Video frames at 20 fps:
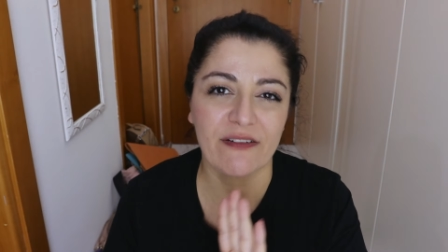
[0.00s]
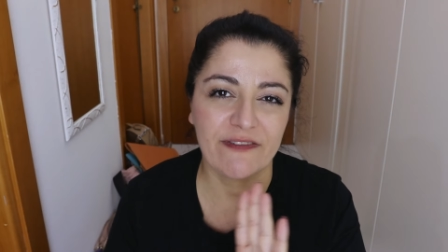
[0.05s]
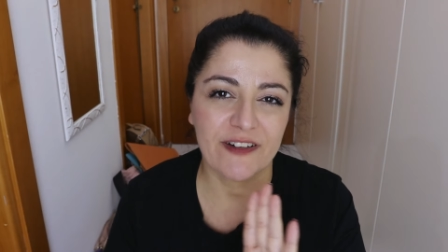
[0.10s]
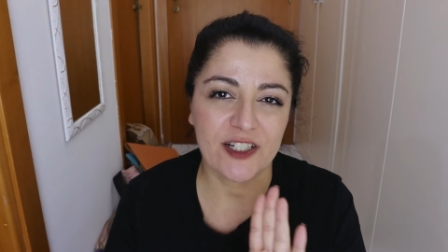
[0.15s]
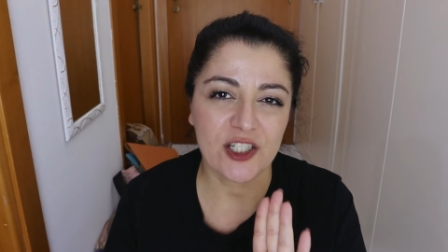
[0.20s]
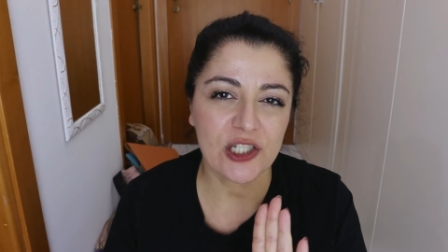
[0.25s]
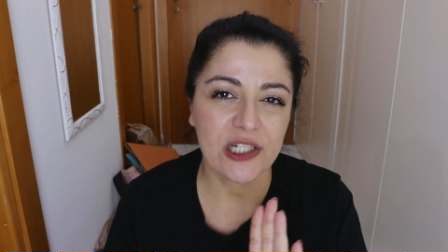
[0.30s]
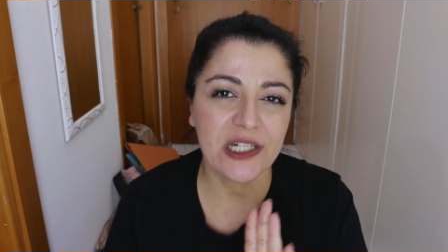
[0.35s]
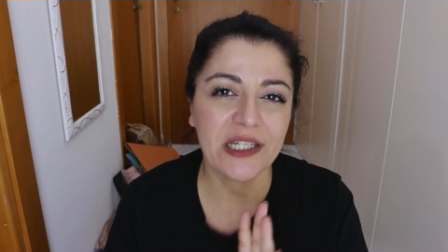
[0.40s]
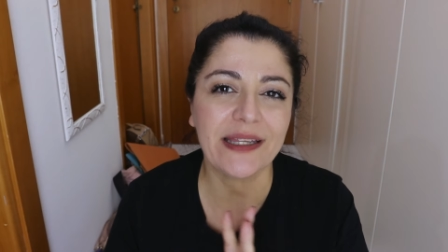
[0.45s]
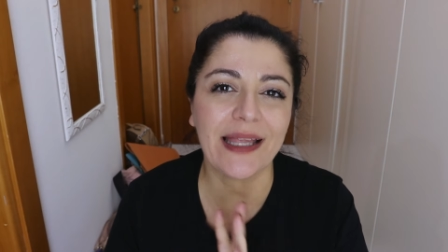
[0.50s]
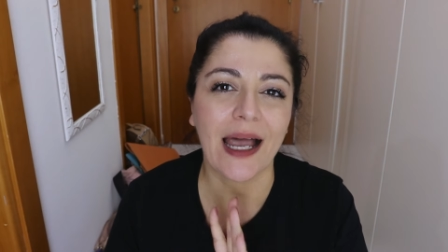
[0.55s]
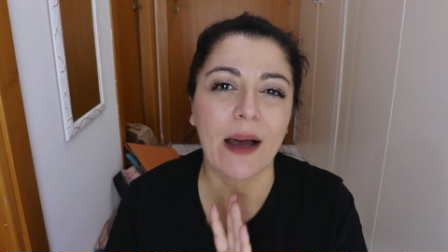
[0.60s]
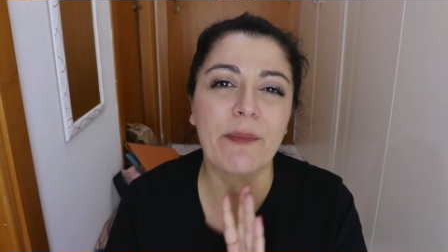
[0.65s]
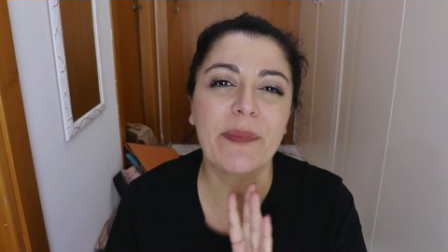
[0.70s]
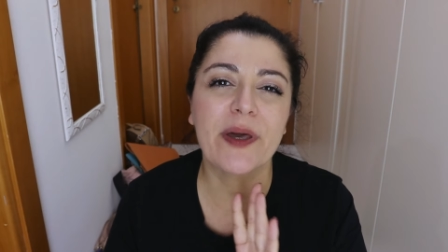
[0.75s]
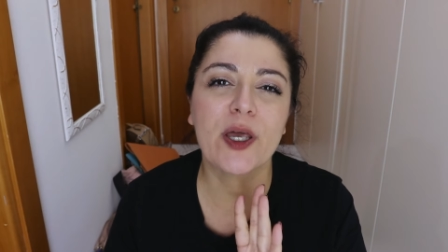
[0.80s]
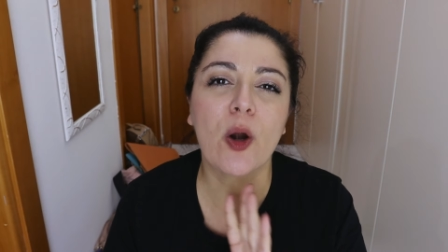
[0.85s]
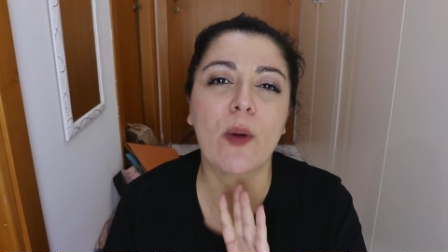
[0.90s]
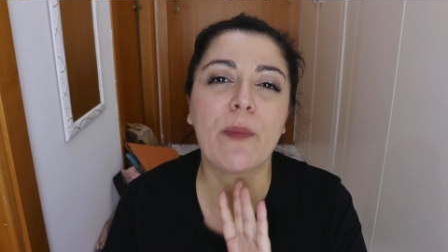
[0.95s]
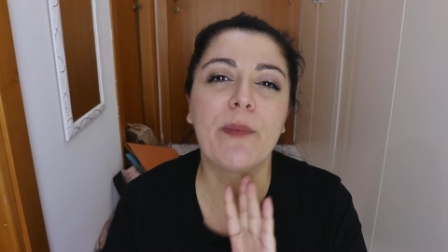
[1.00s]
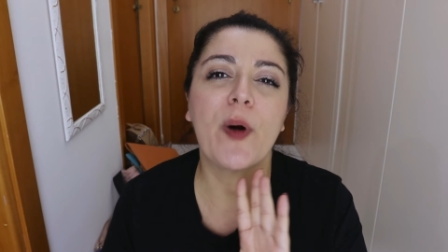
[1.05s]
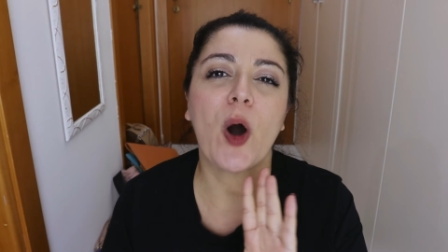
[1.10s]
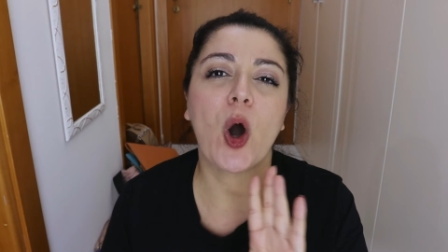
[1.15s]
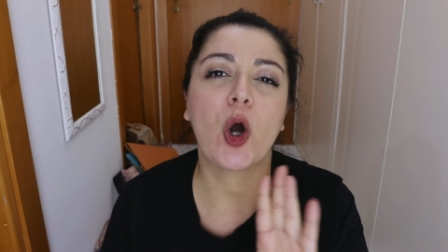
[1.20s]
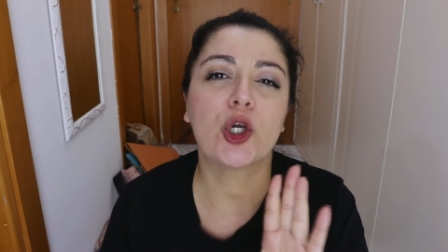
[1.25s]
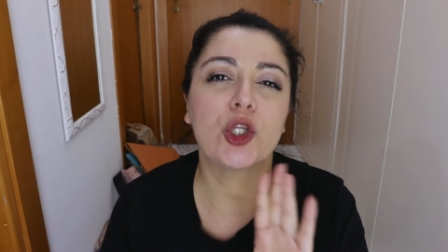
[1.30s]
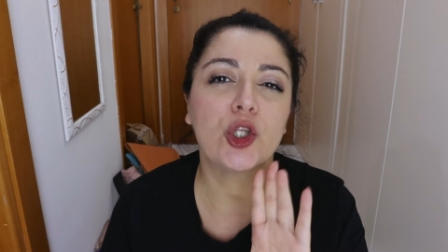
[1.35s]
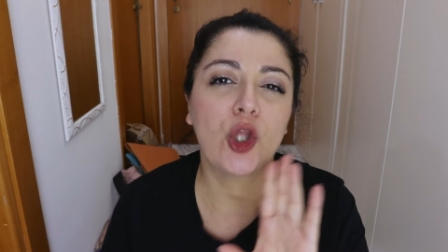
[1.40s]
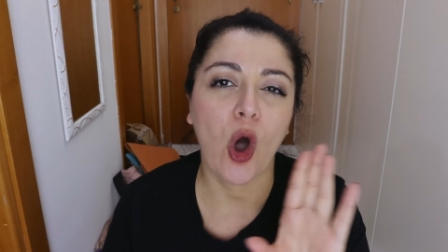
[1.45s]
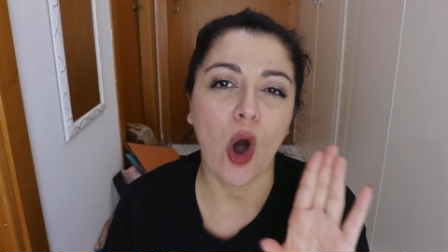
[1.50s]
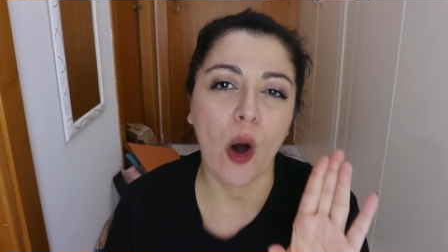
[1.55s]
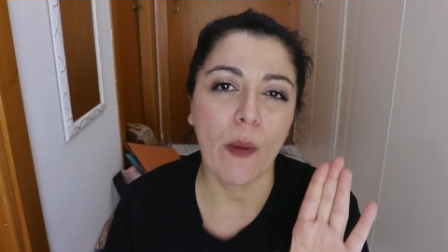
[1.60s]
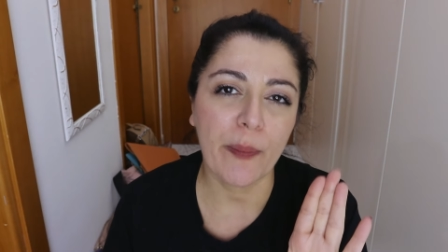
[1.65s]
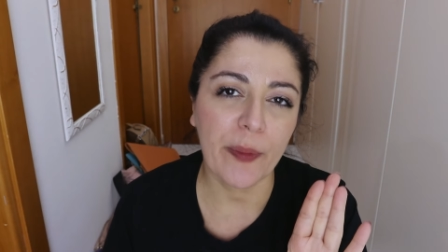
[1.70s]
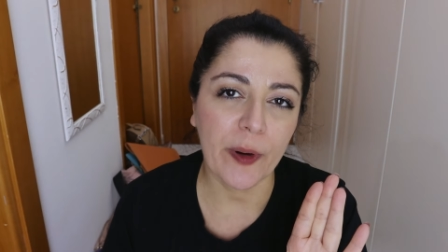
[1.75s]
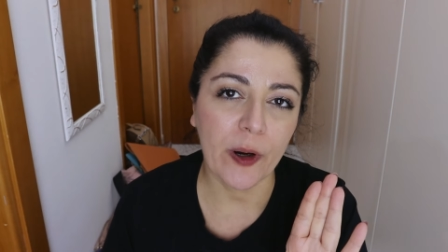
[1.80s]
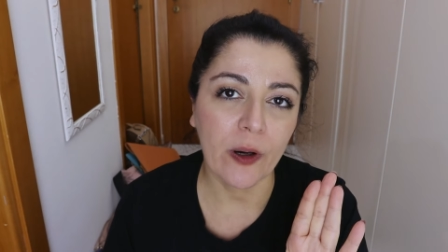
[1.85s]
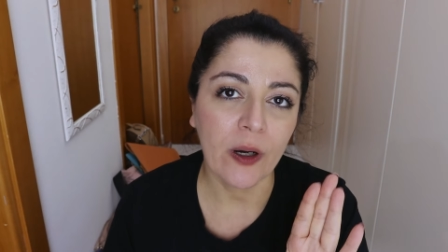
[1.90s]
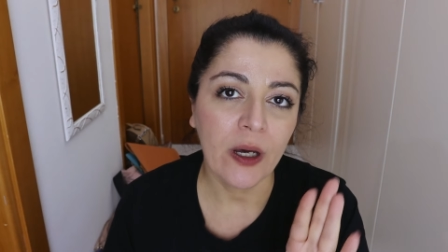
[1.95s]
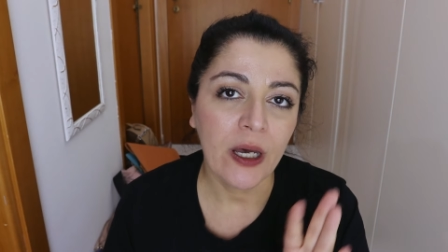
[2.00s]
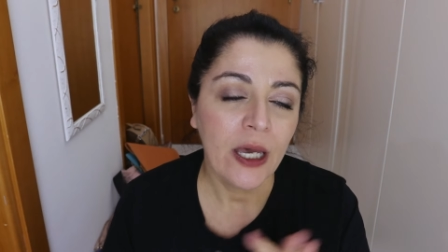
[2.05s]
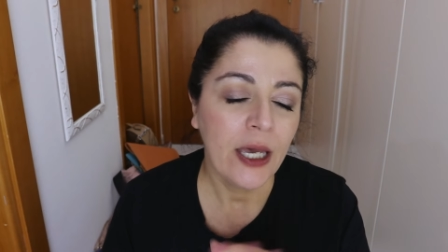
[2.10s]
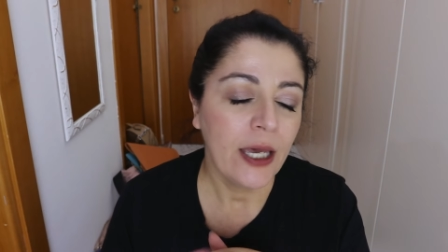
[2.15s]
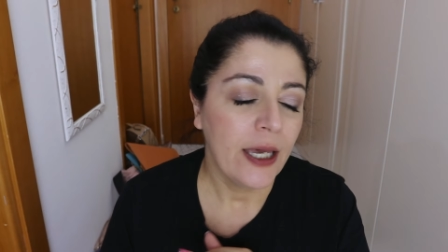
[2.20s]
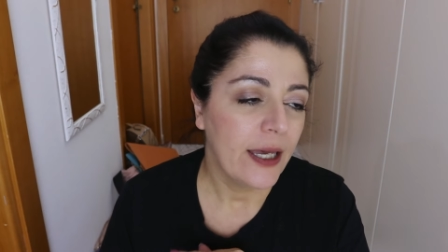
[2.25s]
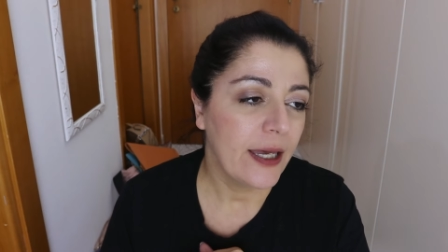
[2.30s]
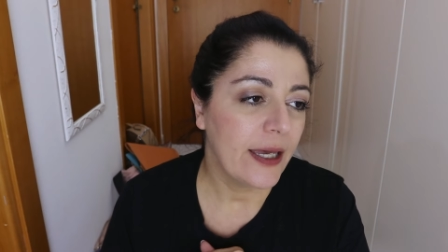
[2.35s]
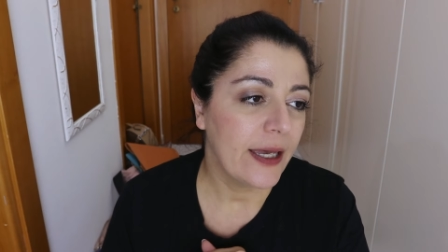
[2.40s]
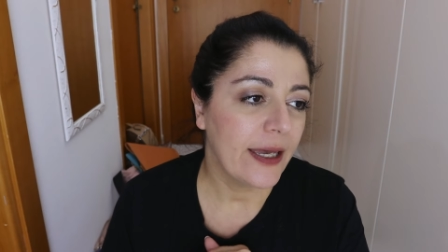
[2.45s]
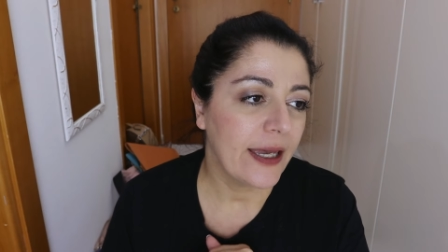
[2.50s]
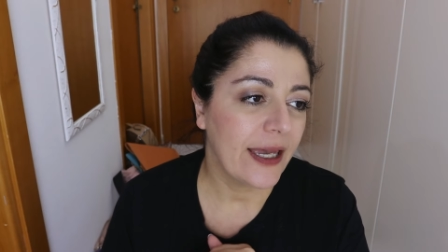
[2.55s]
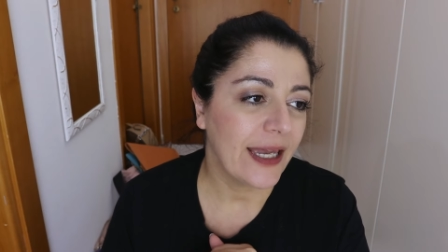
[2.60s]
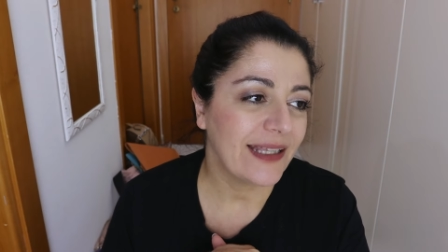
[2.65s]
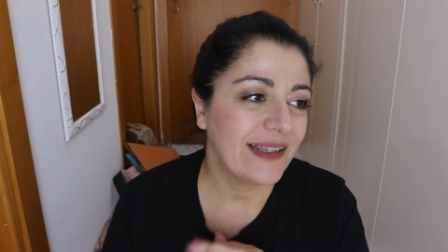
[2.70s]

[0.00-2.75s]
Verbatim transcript: e facilità però poi dopo eh,